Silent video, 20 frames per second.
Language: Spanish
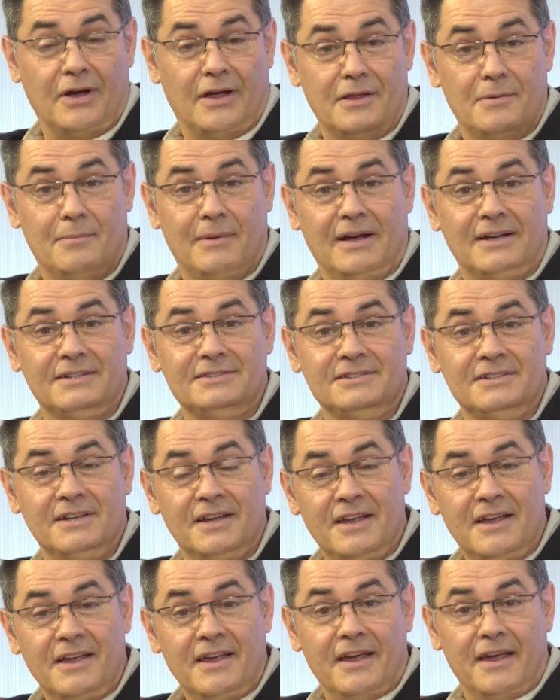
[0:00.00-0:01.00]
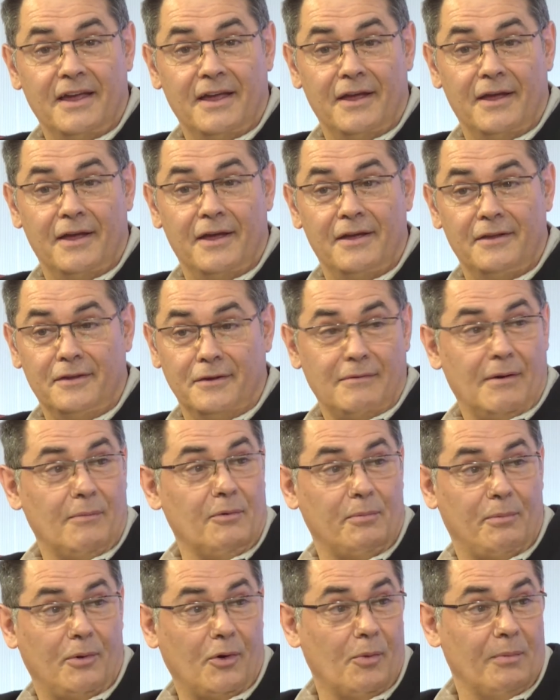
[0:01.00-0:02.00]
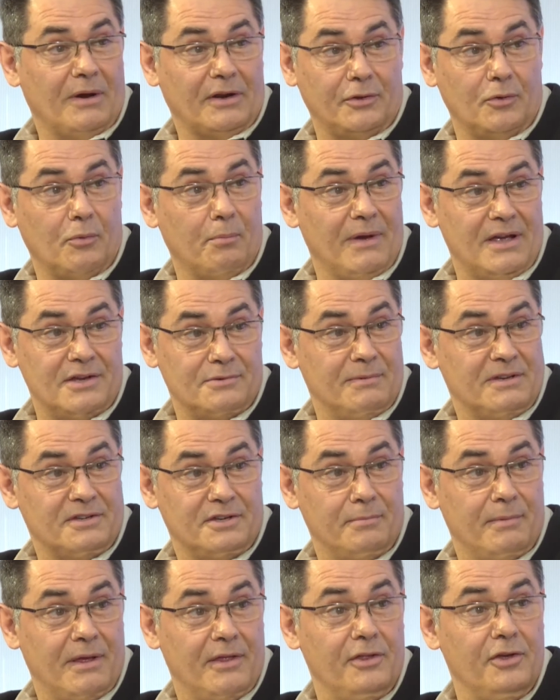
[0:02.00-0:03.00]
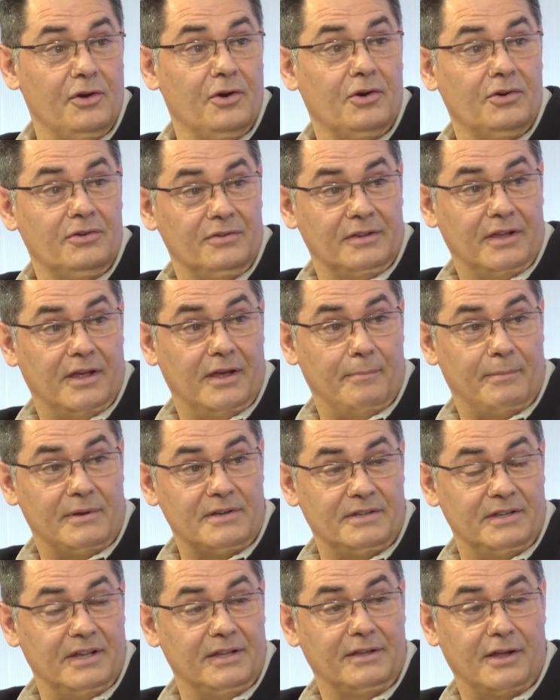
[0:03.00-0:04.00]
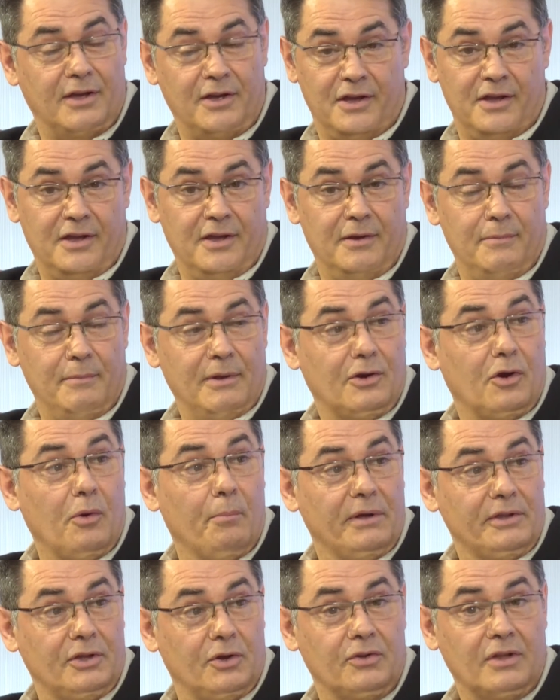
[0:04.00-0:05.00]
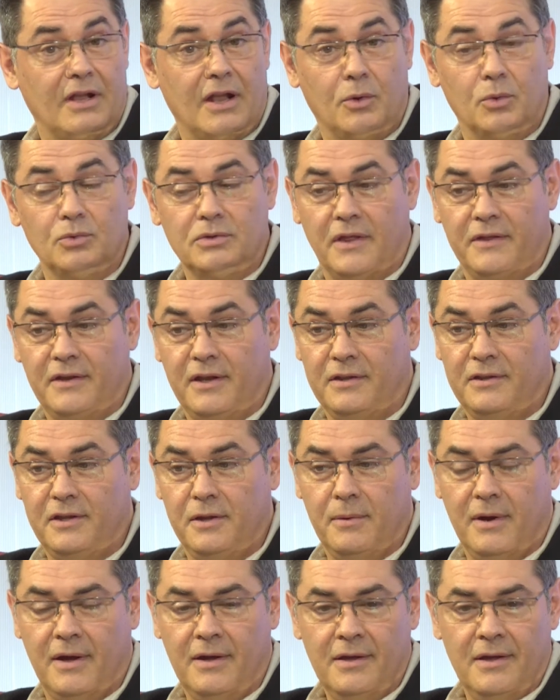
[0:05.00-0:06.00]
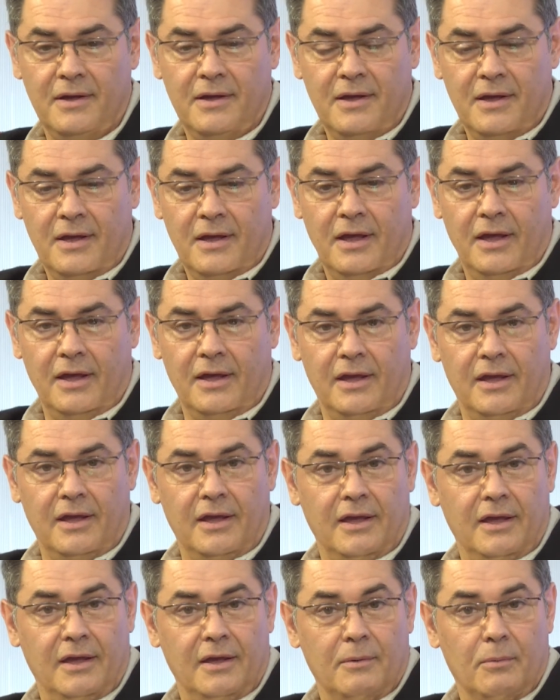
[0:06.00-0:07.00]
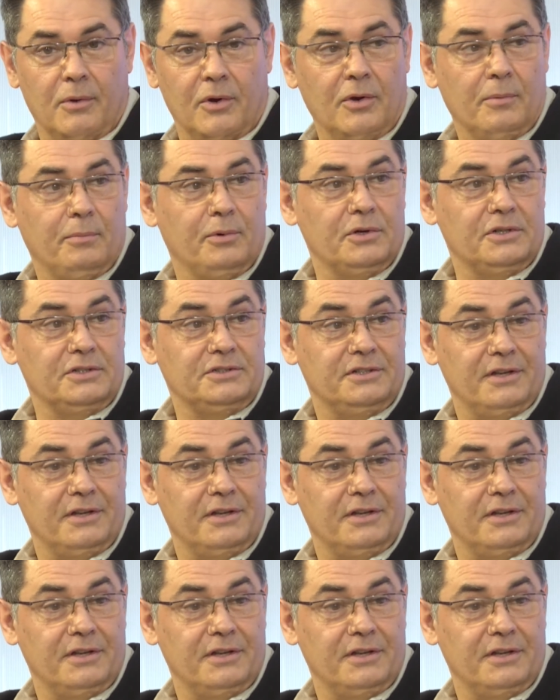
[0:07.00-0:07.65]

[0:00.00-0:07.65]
Además, eh, llevamos poco más de un mes, mes y medio de presidente y mis compañeros de la Junta Directiva y bueno, pues